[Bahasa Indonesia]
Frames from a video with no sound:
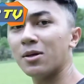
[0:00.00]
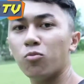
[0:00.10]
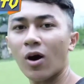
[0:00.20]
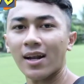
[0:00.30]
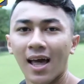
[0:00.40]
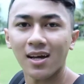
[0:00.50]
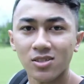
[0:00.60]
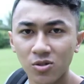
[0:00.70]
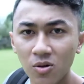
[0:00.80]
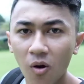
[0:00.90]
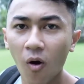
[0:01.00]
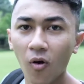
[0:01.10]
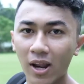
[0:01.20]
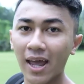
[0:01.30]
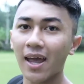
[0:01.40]
dibuat langsung
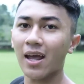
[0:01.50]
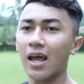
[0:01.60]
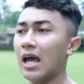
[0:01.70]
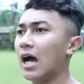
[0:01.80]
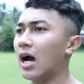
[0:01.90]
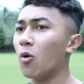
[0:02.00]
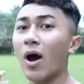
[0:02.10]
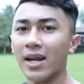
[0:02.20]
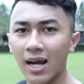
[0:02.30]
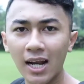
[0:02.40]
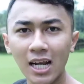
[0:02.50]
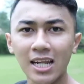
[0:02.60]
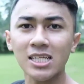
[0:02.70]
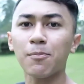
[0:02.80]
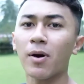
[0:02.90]
oleh warga
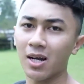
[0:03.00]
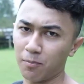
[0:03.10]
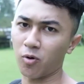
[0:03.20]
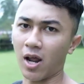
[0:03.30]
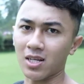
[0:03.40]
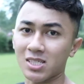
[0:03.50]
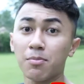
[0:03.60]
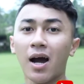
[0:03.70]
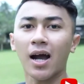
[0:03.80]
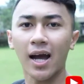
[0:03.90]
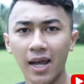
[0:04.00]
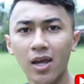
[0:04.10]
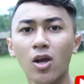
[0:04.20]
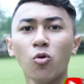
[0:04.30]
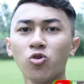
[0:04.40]
dari desa Penglipuran sebagai